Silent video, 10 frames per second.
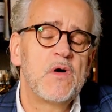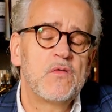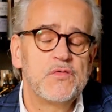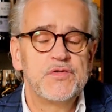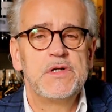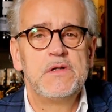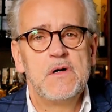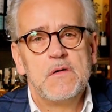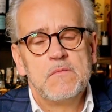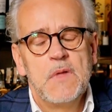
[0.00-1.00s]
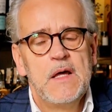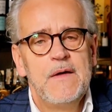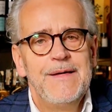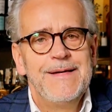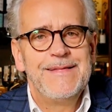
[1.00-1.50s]
roku, czyli no,
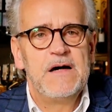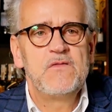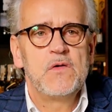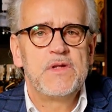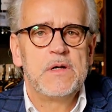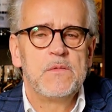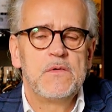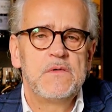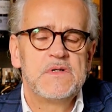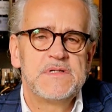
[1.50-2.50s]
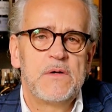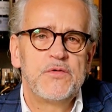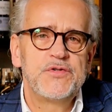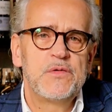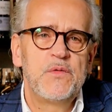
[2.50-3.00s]
dawno temu.
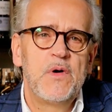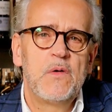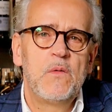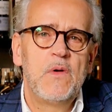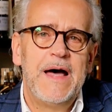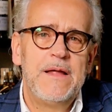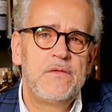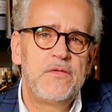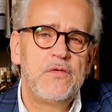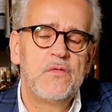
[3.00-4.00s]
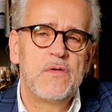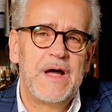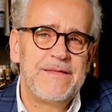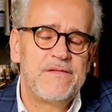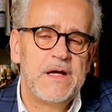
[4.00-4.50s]
Założył ją Andrew
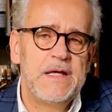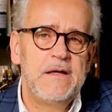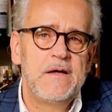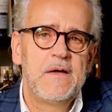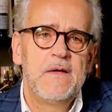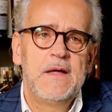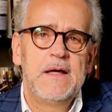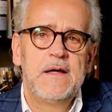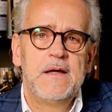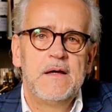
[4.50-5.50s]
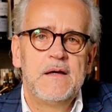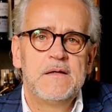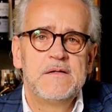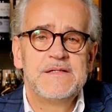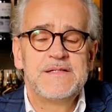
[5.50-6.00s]
Rattray. E,
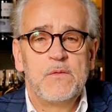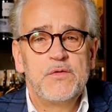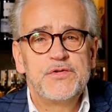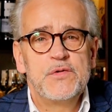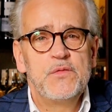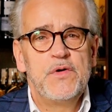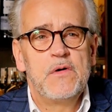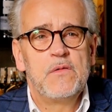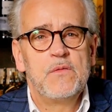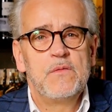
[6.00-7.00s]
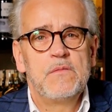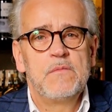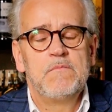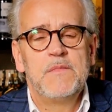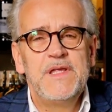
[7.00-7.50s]
założył ją
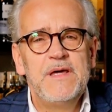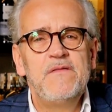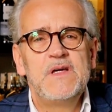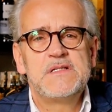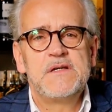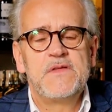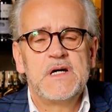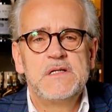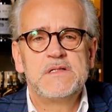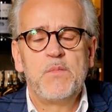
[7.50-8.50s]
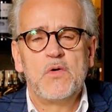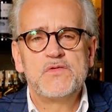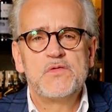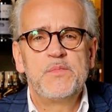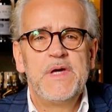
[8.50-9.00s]
mniej więcej w taki
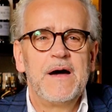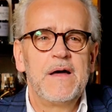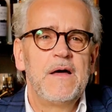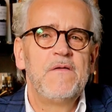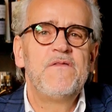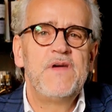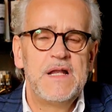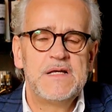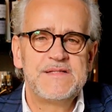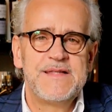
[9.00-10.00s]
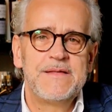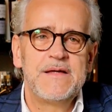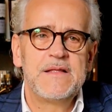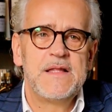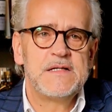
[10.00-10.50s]
sposób, jak wiele znanych